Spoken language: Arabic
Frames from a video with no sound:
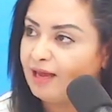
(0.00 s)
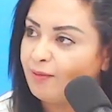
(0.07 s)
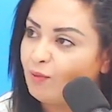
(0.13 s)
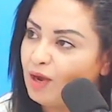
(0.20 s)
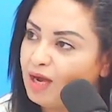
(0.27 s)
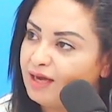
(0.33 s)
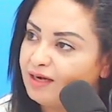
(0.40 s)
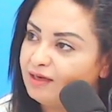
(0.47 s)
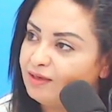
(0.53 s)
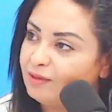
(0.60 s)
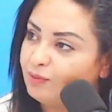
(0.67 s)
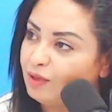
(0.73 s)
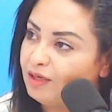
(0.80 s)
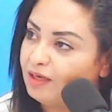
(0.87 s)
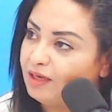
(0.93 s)
مؤخرا
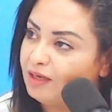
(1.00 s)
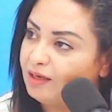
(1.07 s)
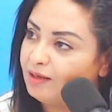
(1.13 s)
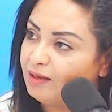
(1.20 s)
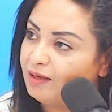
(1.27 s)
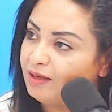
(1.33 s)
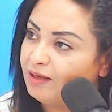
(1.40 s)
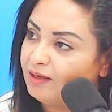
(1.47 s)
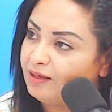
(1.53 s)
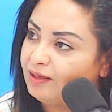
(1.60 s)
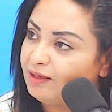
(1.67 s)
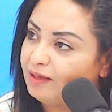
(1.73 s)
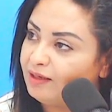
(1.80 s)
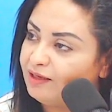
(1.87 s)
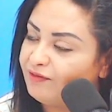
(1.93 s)

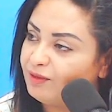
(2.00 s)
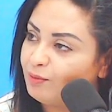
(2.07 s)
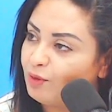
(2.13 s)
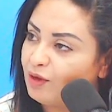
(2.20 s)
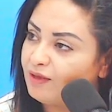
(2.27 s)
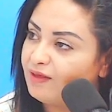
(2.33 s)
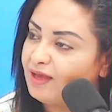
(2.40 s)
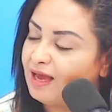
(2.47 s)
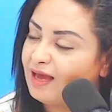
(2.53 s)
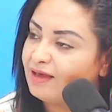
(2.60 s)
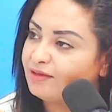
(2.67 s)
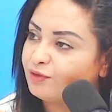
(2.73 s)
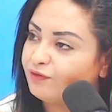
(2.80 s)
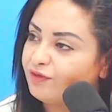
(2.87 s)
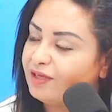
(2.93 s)
ليفينمون
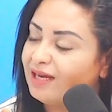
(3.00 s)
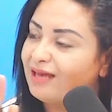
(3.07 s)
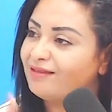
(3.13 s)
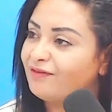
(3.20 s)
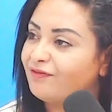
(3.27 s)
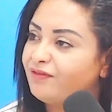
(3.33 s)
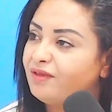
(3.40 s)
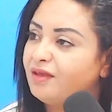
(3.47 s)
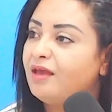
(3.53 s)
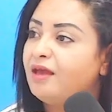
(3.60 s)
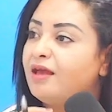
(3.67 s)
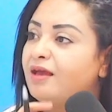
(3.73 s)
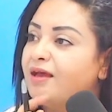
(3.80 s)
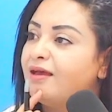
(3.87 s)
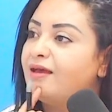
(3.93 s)
هذا سفيان حاضر فيه
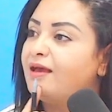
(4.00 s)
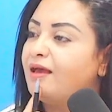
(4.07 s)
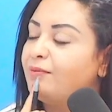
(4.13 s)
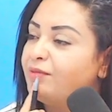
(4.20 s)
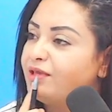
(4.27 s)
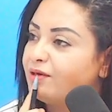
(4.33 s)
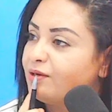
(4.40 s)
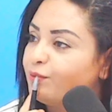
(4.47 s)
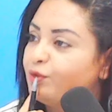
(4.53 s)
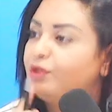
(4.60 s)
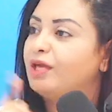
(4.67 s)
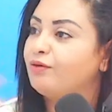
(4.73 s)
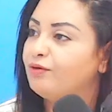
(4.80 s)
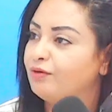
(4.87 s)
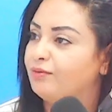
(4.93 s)
أمير
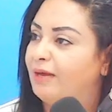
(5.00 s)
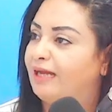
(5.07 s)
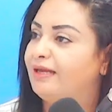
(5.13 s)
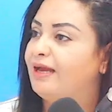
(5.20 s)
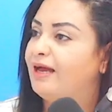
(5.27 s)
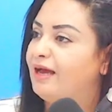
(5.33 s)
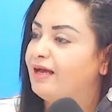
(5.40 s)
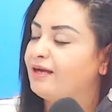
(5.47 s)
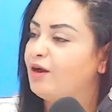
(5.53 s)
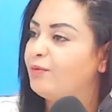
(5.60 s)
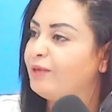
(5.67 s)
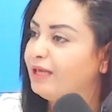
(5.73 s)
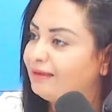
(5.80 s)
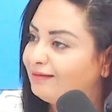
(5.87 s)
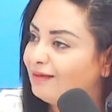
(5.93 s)
موناكو معناها
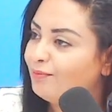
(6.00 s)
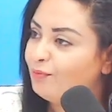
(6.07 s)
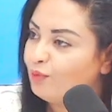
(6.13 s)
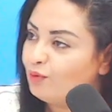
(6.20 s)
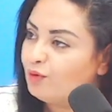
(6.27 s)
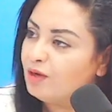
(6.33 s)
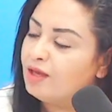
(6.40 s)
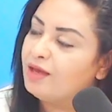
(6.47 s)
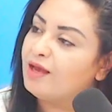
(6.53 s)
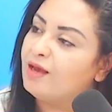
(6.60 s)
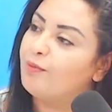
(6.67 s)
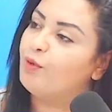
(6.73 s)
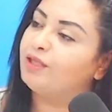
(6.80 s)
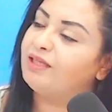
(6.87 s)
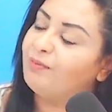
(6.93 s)
راهم يهتموا
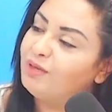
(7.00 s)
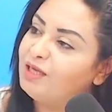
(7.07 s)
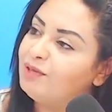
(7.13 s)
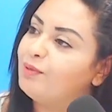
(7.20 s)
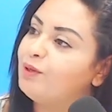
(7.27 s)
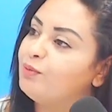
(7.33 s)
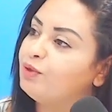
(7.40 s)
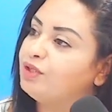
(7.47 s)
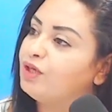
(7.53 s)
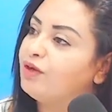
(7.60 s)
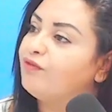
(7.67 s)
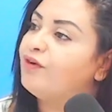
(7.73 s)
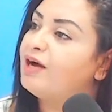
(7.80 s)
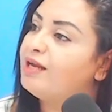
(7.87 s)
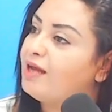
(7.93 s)
إيه، مهتمين
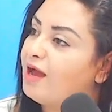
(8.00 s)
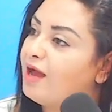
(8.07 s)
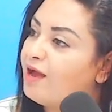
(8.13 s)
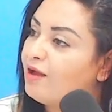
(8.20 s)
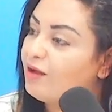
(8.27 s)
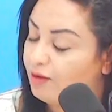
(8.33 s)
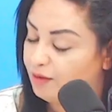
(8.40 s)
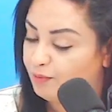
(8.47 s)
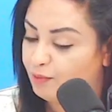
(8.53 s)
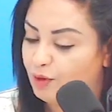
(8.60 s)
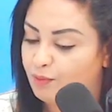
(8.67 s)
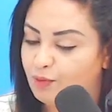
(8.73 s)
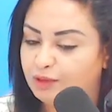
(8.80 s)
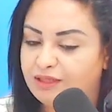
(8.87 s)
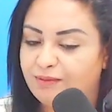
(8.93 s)
إيه.
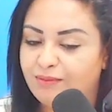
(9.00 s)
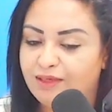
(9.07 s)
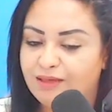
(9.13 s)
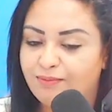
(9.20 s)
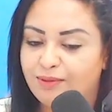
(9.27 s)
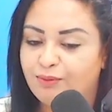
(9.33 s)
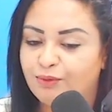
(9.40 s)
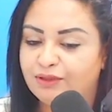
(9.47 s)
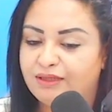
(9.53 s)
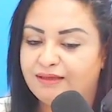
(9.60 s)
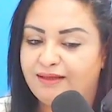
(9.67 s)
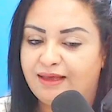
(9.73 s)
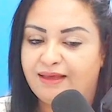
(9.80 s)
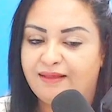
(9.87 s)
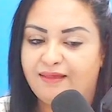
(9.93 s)
مهتمين
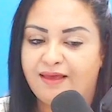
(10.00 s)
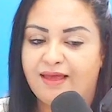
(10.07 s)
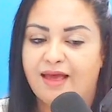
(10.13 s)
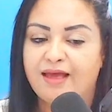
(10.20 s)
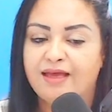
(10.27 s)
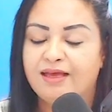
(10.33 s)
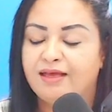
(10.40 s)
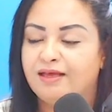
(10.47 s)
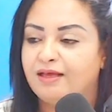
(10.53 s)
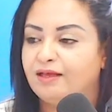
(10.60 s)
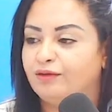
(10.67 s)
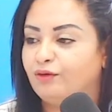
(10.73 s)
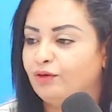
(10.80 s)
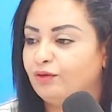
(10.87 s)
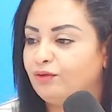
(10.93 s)
بالمنتدى هذايا
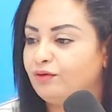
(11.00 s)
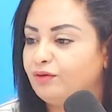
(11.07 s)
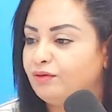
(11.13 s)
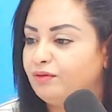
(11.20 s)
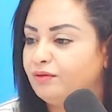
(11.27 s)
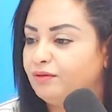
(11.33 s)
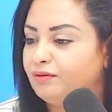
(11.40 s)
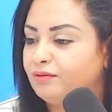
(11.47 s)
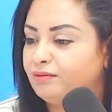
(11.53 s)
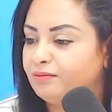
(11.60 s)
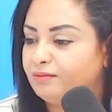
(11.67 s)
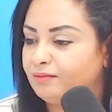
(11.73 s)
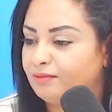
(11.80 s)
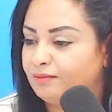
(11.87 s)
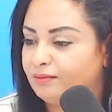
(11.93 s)
دونك
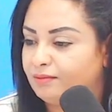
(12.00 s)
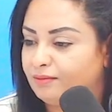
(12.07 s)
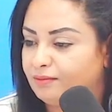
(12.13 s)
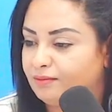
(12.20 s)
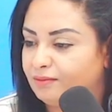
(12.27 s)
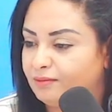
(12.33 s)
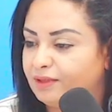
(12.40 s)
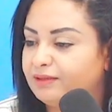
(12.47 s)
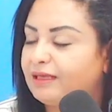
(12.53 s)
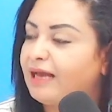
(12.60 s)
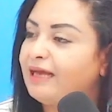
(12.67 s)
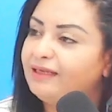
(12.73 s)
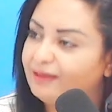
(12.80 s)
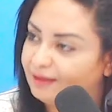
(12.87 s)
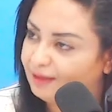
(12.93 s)

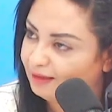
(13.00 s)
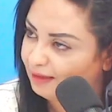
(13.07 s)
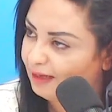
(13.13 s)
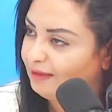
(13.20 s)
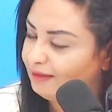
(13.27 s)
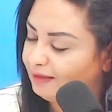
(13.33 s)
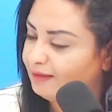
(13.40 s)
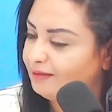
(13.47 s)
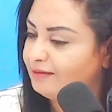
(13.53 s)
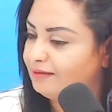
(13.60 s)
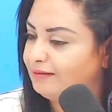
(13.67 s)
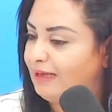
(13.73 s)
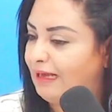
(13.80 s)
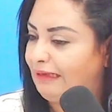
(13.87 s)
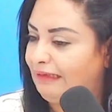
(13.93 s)
خليك خليك انت
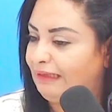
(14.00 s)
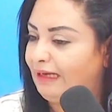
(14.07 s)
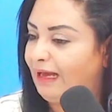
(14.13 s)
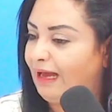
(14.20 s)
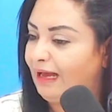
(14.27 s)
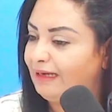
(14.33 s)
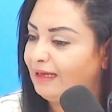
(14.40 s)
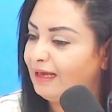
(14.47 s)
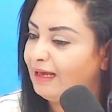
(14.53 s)
التعليق على